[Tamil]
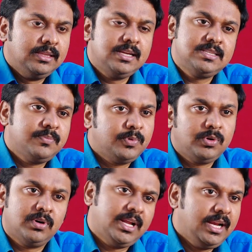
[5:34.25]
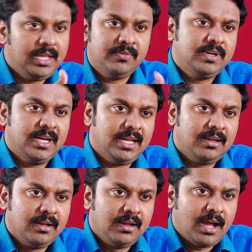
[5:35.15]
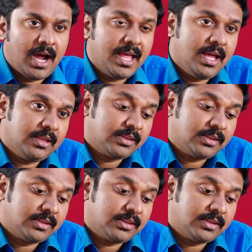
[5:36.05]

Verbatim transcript: திருச்சி புதுக்கோட்டையில் இவங்க ஆனா